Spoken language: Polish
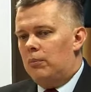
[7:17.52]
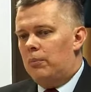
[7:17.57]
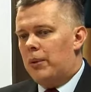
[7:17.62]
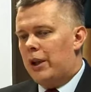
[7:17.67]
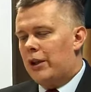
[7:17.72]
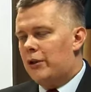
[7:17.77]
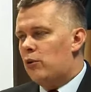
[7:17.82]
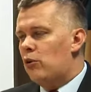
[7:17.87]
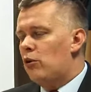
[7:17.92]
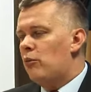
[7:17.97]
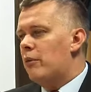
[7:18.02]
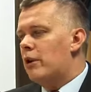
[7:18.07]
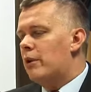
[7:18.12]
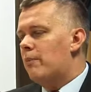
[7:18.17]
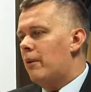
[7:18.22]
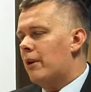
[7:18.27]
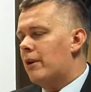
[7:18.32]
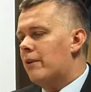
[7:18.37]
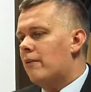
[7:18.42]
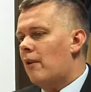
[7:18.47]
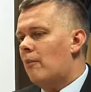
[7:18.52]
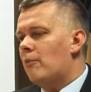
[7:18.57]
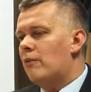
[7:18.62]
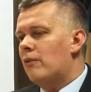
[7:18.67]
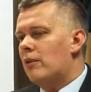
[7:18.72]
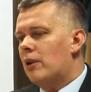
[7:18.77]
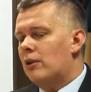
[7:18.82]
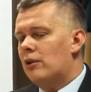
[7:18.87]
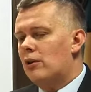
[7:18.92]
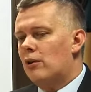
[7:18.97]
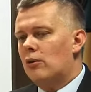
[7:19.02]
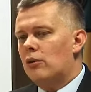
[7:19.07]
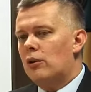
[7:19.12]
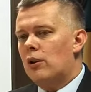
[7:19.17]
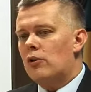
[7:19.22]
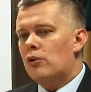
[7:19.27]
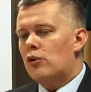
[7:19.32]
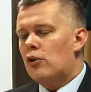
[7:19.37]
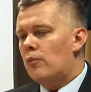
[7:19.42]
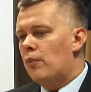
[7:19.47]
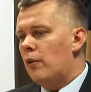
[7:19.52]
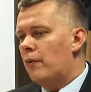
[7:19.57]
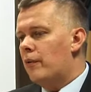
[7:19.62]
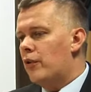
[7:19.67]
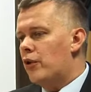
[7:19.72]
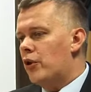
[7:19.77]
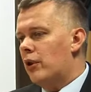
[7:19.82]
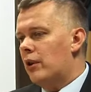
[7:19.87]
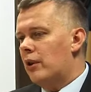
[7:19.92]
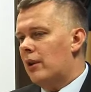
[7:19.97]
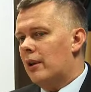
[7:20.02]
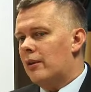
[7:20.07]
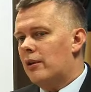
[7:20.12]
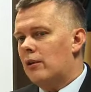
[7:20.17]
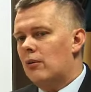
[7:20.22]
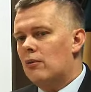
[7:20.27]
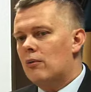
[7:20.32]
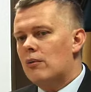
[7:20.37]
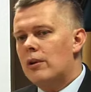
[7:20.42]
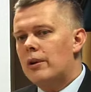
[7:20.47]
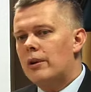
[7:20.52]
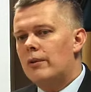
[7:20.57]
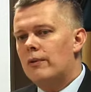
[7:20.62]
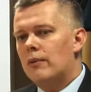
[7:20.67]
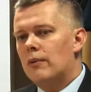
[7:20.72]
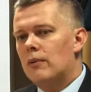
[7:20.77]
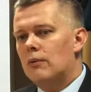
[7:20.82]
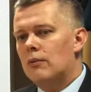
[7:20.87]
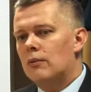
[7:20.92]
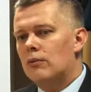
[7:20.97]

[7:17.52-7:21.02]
pracujmy z państwami w regionie, z Grupą Wyszehradzką, z Litwą,